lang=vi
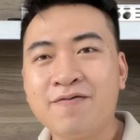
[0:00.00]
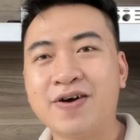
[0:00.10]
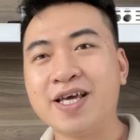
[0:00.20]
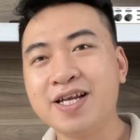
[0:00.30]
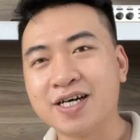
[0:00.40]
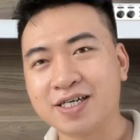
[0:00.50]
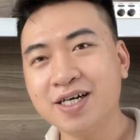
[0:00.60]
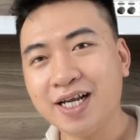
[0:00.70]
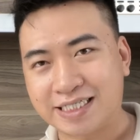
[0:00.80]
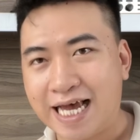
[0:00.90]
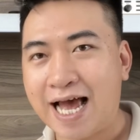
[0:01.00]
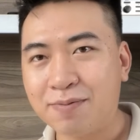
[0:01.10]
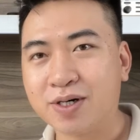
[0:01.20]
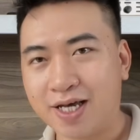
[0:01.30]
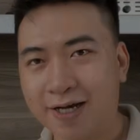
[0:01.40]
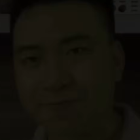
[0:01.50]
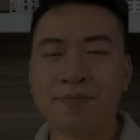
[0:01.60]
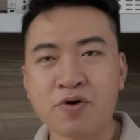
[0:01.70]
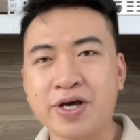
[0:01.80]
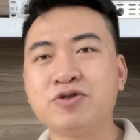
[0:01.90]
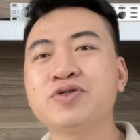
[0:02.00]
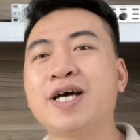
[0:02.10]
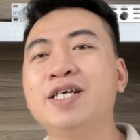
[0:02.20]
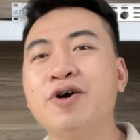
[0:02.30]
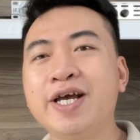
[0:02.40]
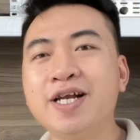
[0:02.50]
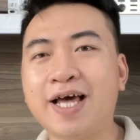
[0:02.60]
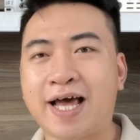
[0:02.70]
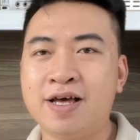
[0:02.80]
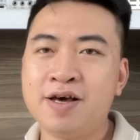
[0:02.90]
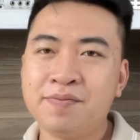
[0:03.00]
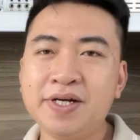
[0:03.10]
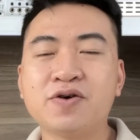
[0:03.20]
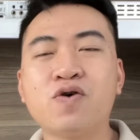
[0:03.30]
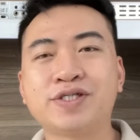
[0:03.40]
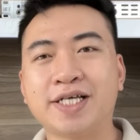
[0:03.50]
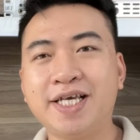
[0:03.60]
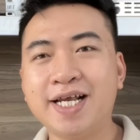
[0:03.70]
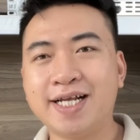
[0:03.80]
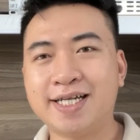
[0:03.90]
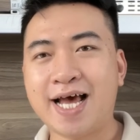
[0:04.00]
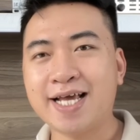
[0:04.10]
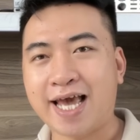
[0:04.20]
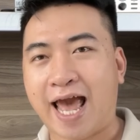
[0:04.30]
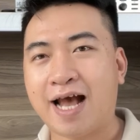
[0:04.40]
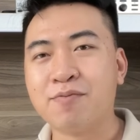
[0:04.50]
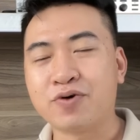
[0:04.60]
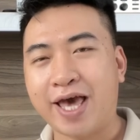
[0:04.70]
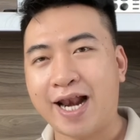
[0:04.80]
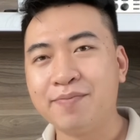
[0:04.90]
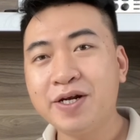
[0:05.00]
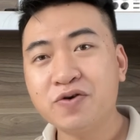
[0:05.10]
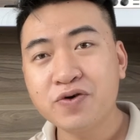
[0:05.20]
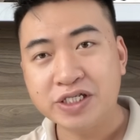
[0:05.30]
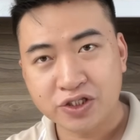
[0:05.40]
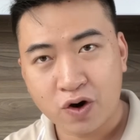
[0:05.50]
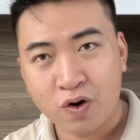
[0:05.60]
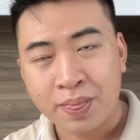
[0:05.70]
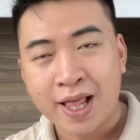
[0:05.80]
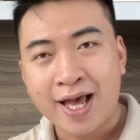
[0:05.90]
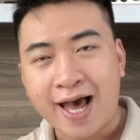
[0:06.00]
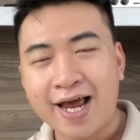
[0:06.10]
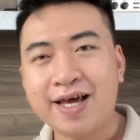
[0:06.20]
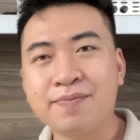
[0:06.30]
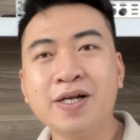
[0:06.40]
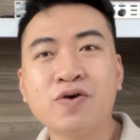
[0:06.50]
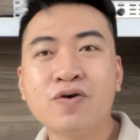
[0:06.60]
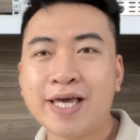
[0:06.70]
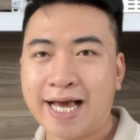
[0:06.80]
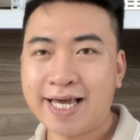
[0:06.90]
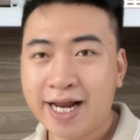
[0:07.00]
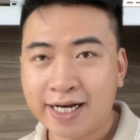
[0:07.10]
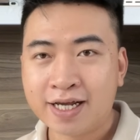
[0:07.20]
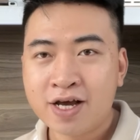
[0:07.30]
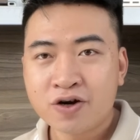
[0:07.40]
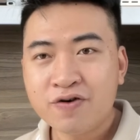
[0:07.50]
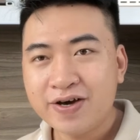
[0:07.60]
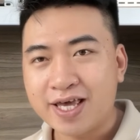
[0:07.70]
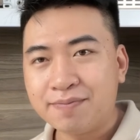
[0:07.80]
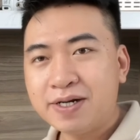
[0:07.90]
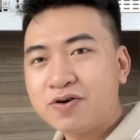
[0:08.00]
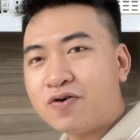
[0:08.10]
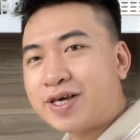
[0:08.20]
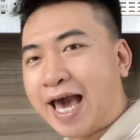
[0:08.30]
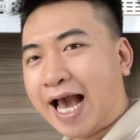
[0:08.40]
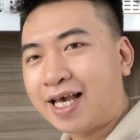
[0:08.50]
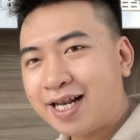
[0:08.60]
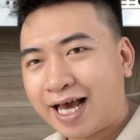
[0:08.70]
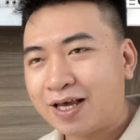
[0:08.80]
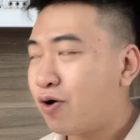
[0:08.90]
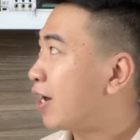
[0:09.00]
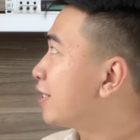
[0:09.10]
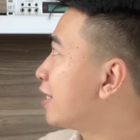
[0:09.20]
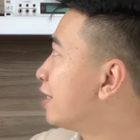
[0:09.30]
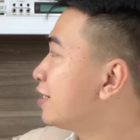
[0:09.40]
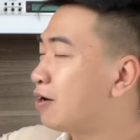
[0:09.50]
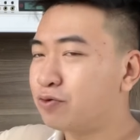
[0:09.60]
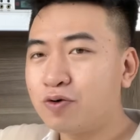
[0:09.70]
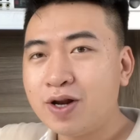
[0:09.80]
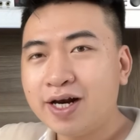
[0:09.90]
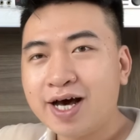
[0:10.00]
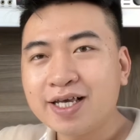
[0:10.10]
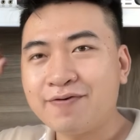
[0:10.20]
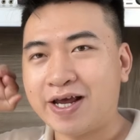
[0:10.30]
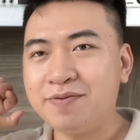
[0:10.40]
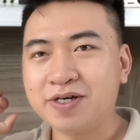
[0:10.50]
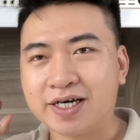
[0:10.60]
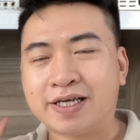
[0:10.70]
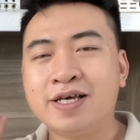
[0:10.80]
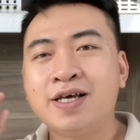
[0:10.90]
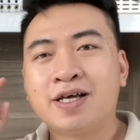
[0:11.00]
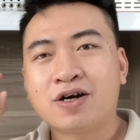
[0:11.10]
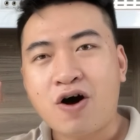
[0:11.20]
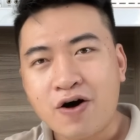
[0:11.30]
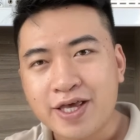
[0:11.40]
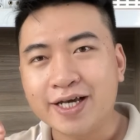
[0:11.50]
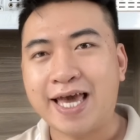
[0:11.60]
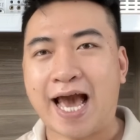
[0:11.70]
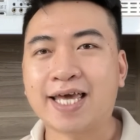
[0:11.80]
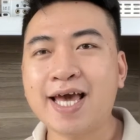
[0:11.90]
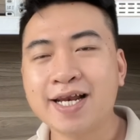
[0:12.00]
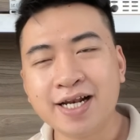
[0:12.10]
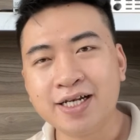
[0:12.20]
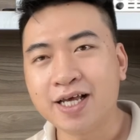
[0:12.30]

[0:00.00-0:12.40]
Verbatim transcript: và đi được rất là xa mọi ha. Một điều chúng ta lưu ý đó là micro sẽ chia làm hai dạng, một dạng là micro đi show, hai là micro dạng gia đình. Đối với những micro dạng như này hoặc là những đầu thu lớn lớn như vậy đó mọi người, có những dạng gia đình